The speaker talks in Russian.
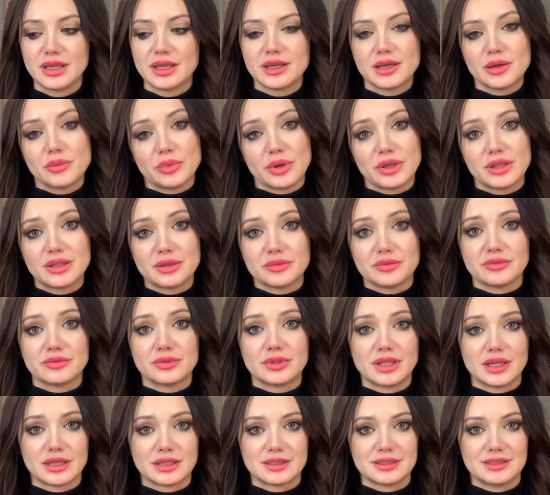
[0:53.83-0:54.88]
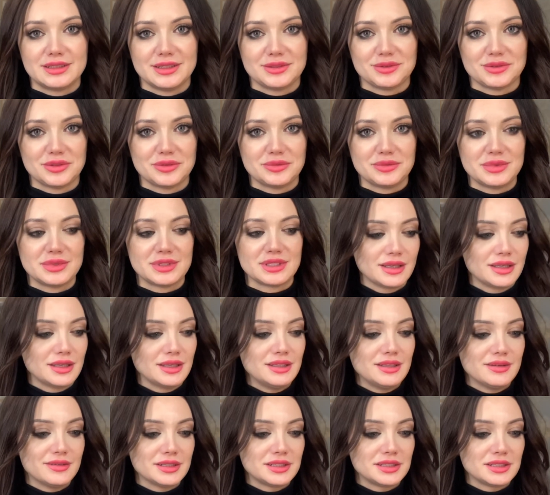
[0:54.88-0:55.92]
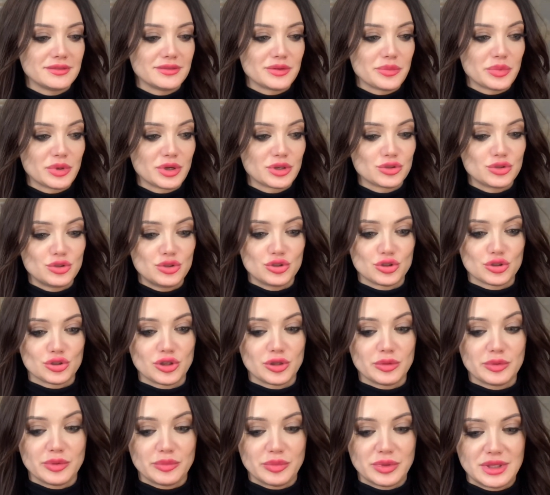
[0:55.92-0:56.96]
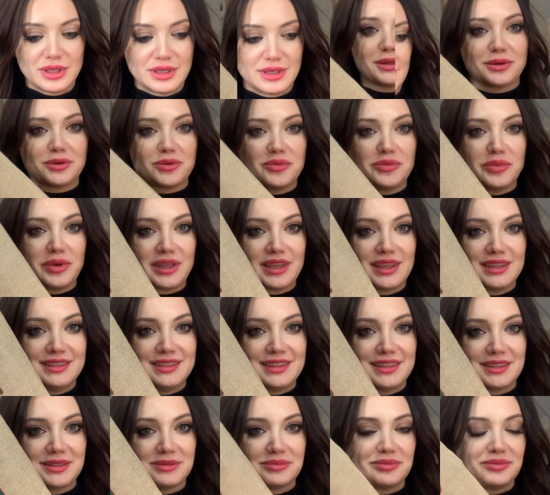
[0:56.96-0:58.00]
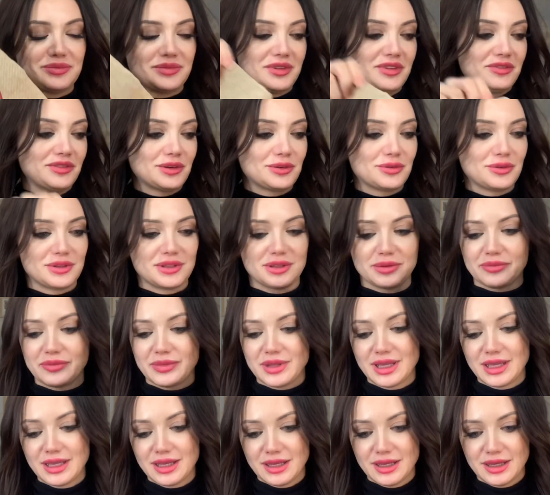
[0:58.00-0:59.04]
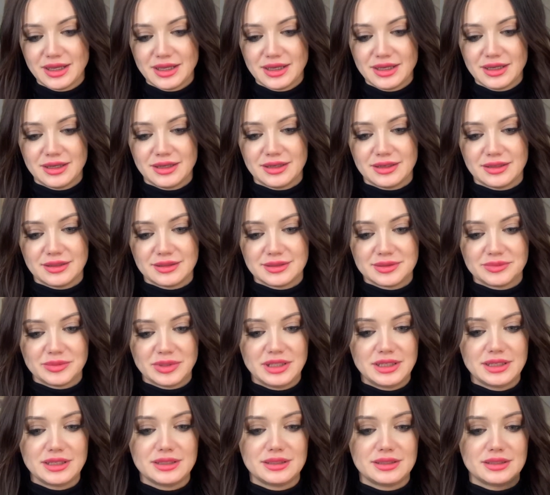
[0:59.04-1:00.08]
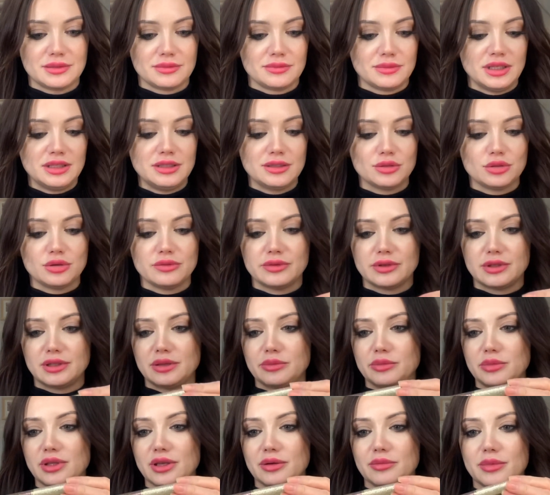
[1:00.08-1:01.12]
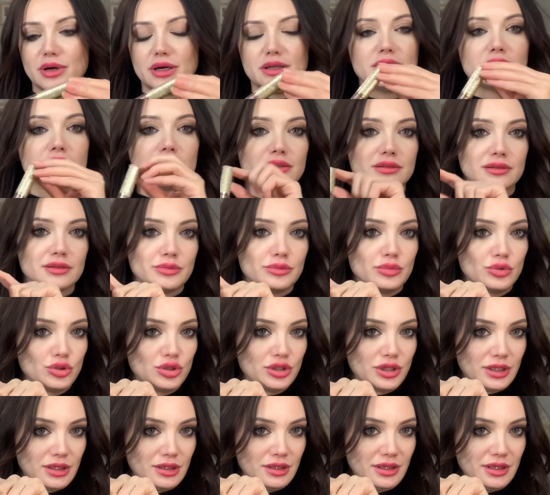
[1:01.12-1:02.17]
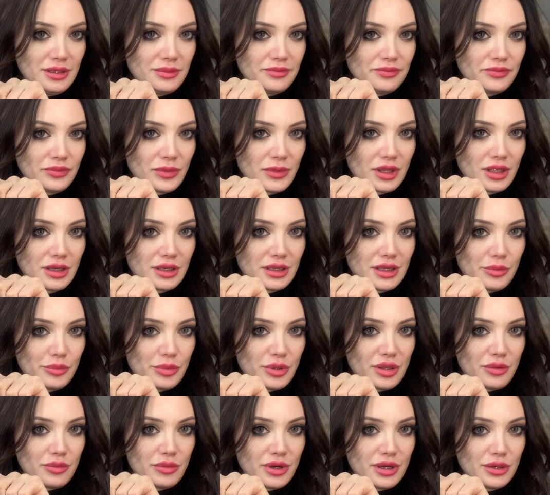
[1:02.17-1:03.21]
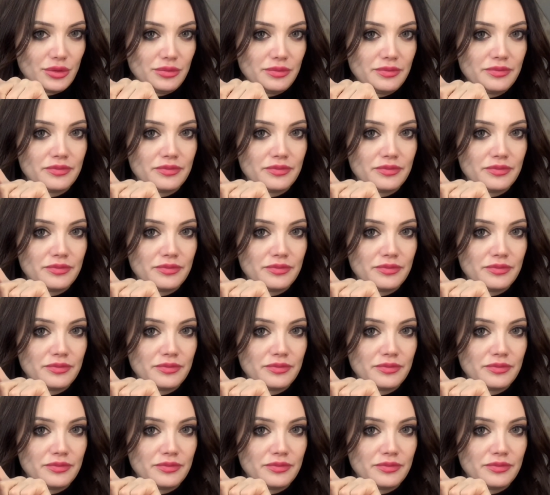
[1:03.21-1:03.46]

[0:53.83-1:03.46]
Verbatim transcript: Поэтому вот так остановимся. И давайте я вам покажу еще, что она мне подарила. В таком пакетике новогоднем. Э, смотрите, это новая для меня марка, э, бюджетная, как я понимаю.